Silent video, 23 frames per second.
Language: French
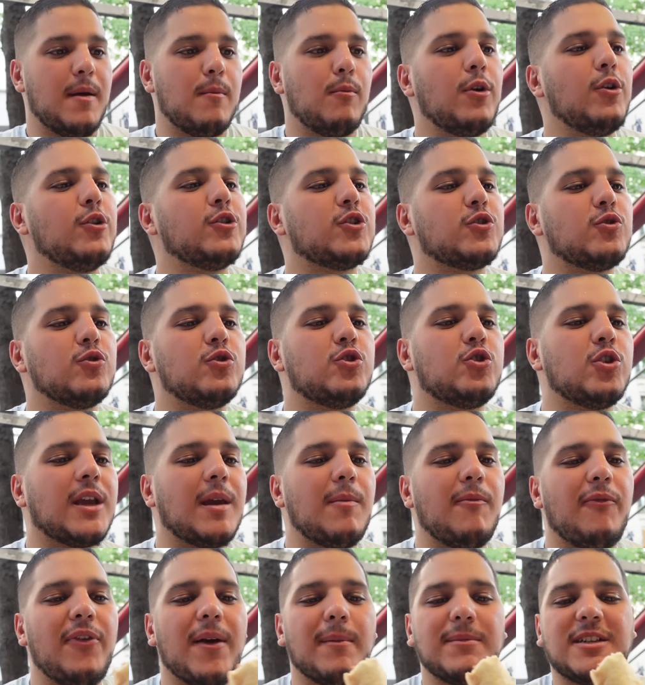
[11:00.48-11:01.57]
Moi, le sous-jeu qui
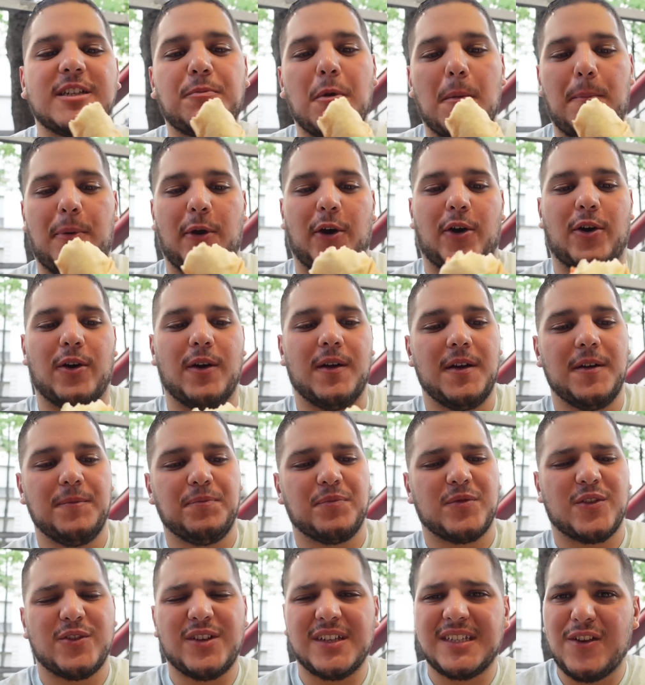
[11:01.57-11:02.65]
me fait un petit peu peur.
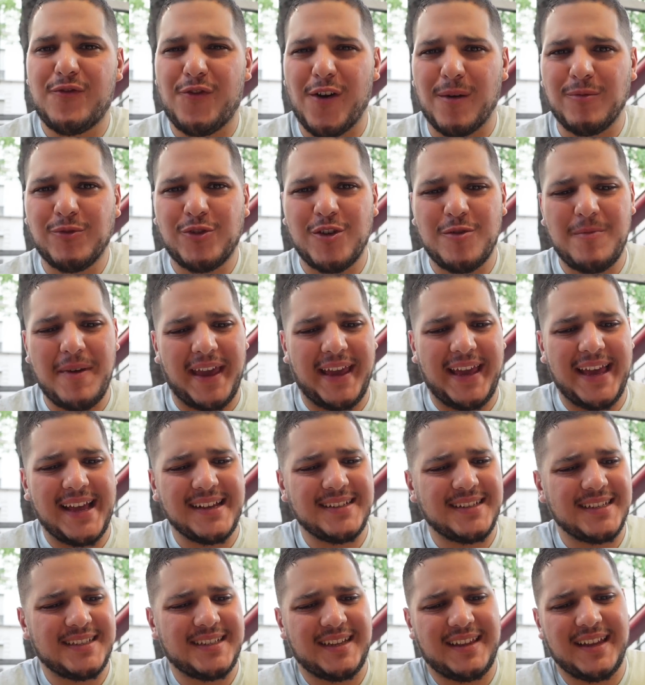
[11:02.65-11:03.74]
Ça, ces formes de merguez,
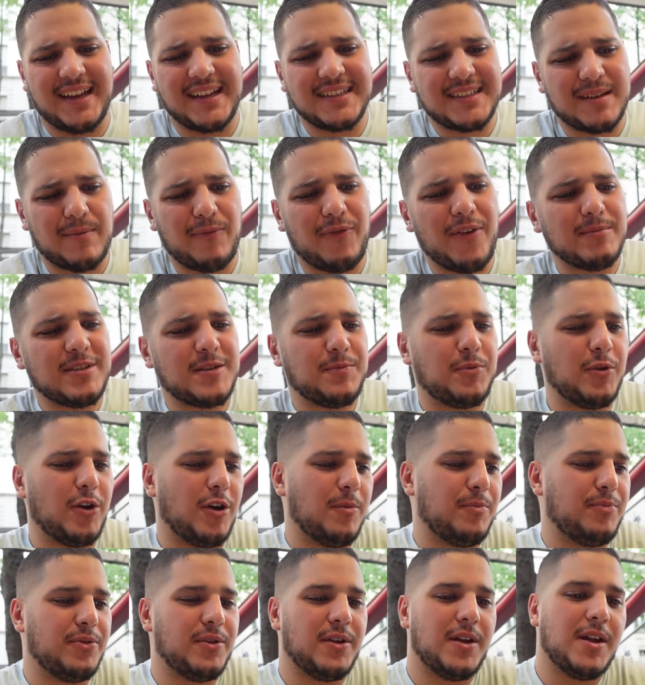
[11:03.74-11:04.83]
etc., ça me fait un petit peu up.
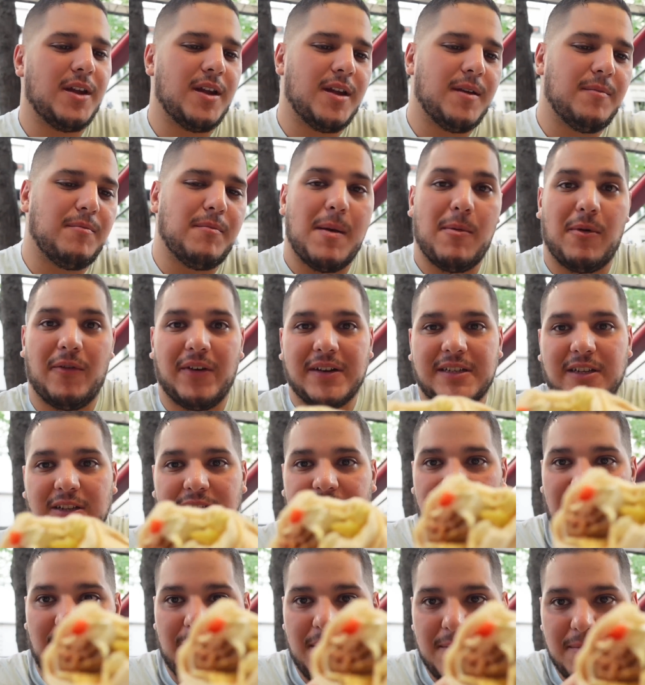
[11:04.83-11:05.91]
Mais bon, on va se
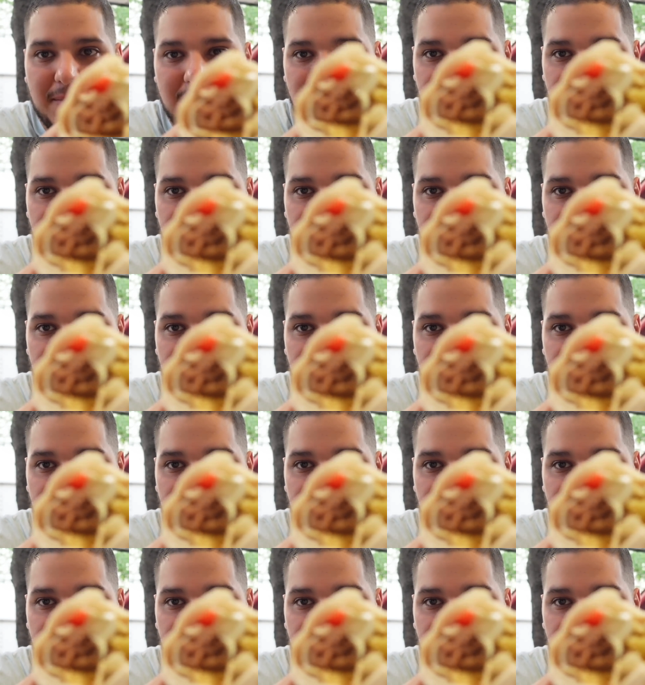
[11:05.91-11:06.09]
lancer quand même.